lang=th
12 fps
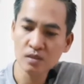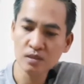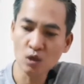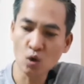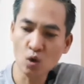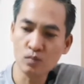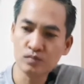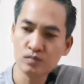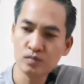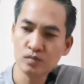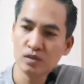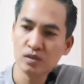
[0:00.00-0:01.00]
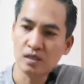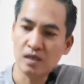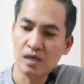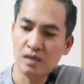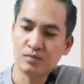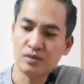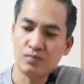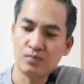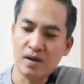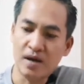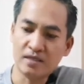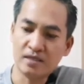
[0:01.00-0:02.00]
ชะอมนะครับ
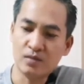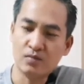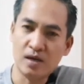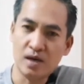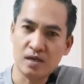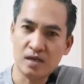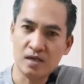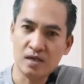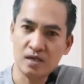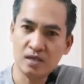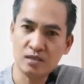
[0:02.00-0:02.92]
10 บาท 10 บาท อันนี้ก็คือ